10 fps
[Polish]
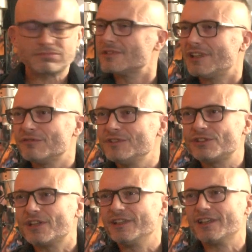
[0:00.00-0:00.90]

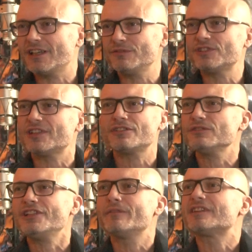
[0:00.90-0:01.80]
klawisze, nie klawisze, to
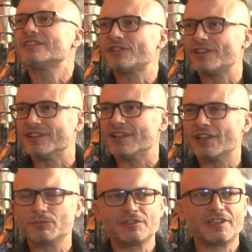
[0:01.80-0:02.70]
nie ma znaczenia,
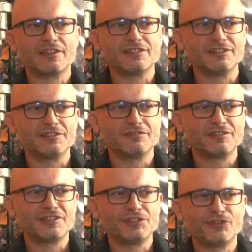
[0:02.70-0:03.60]
jakby ta y,
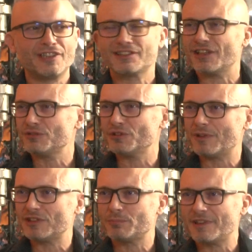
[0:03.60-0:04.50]
dźwięk traktuje
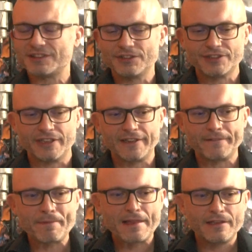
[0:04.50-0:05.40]
bardzo plastycznie, ale
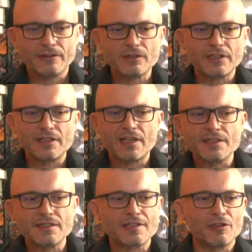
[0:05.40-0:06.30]
no
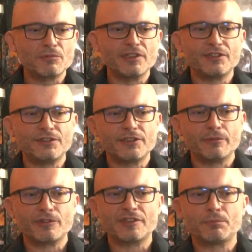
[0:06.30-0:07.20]
generalnie całe moje życie
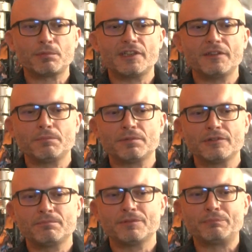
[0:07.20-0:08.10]
można pole,
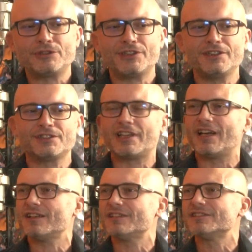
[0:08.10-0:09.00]
po, po, podzielić
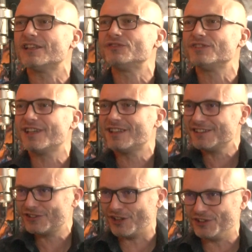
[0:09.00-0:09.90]
na, na dwie
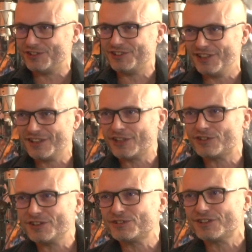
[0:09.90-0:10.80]
części. Jedna
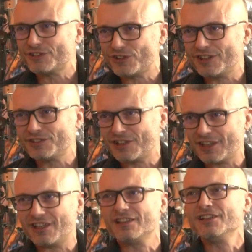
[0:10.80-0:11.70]
część to jest część
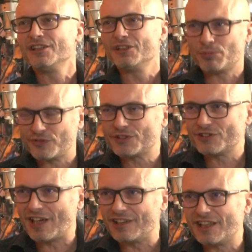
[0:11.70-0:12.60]
taka
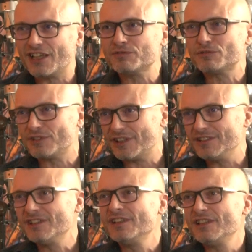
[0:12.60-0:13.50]
profesjonalna, w której
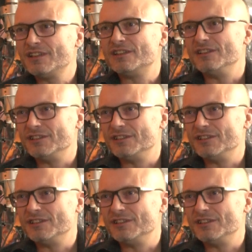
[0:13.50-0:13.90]
y,